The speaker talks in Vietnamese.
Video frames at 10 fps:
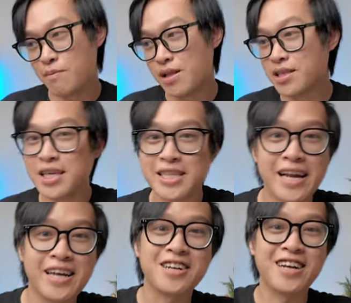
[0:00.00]
Mình chia
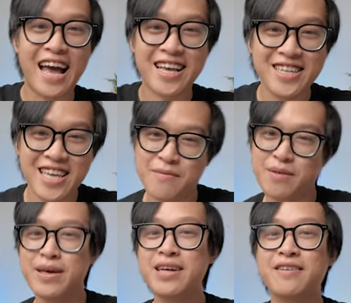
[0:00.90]
sẻ lại tất cả những cái gì
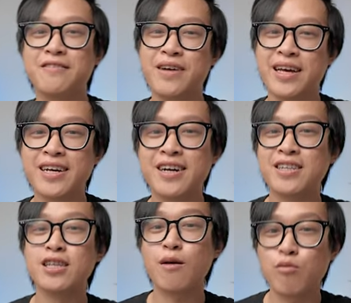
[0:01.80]
mình biết về cái
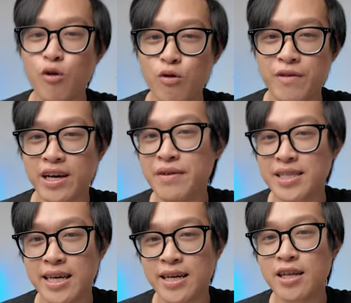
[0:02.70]
kênh TikTok luôn, về cái việc
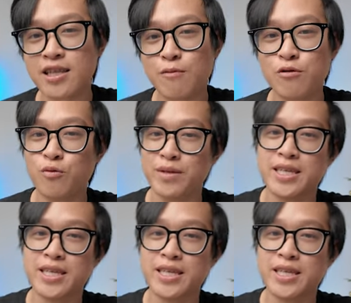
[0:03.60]
xây kênh TikTok luôn.